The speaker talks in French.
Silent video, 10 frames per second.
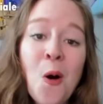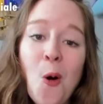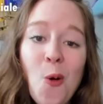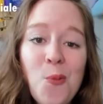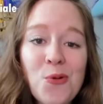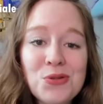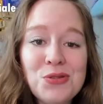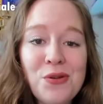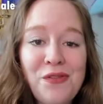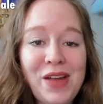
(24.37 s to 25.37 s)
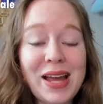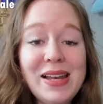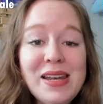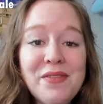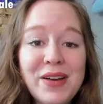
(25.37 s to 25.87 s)
on peut se faire
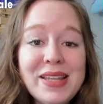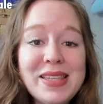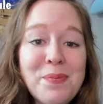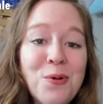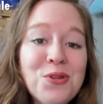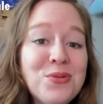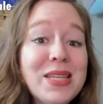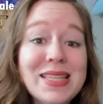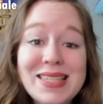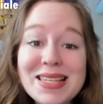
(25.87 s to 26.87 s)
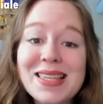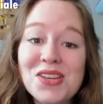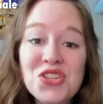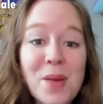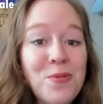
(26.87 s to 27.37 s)
livrer des produits des sites
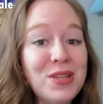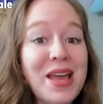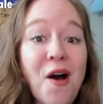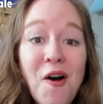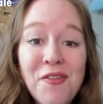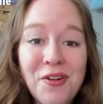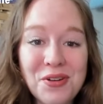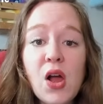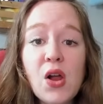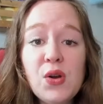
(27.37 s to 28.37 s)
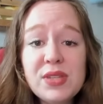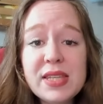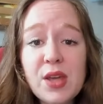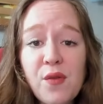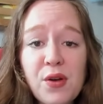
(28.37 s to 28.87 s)
japonais en France. Le
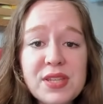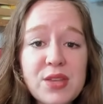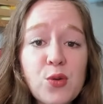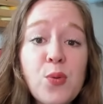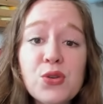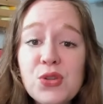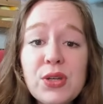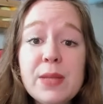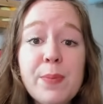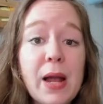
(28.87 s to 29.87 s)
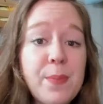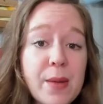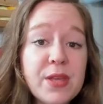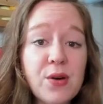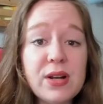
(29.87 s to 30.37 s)
site est en français, donc pour ceux qui ne parlent
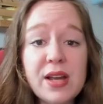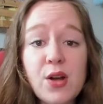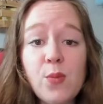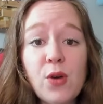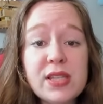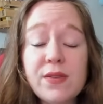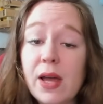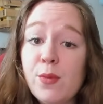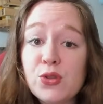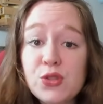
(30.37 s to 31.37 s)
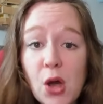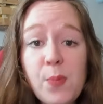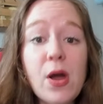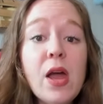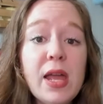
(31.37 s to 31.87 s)
pas bien anglais comme moi, c'est vraiment
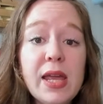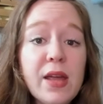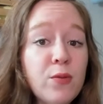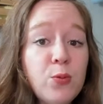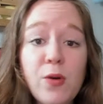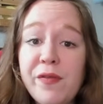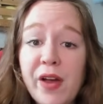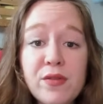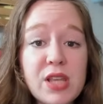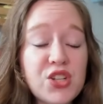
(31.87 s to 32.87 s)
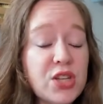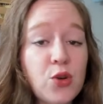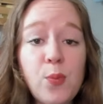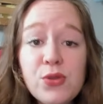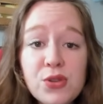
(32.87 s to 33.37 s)
top. Et vous pouvez faire vos achats
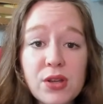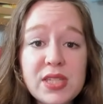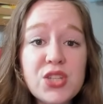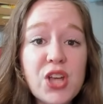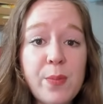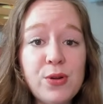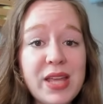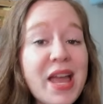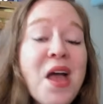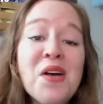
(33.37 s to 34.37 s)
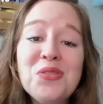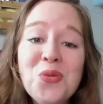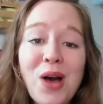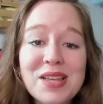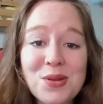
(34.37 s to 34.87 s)
sur plusieurs sites japonais,
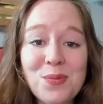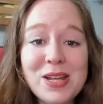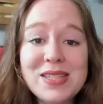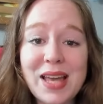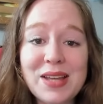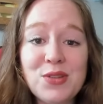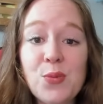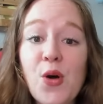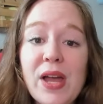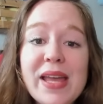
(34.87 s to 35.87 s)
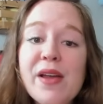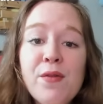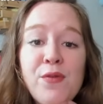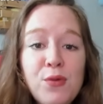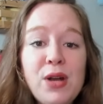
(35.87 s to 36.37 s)
tout rassembler directement et
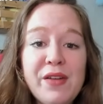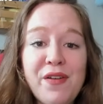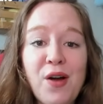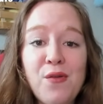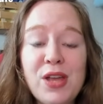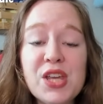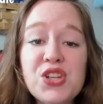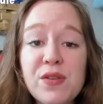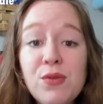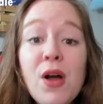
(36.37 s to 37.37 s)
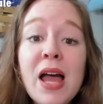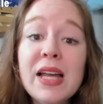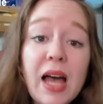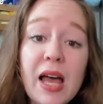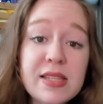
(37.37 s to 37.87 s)
vous les faire envoyer chez vous
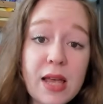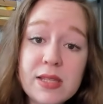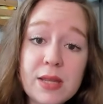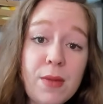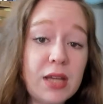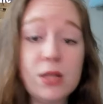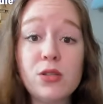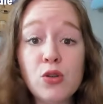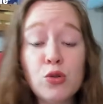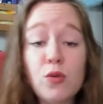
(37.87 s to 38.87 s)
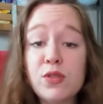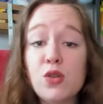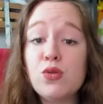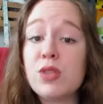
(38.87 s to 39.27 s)
grâce à Zen Market. Je trouve ça juste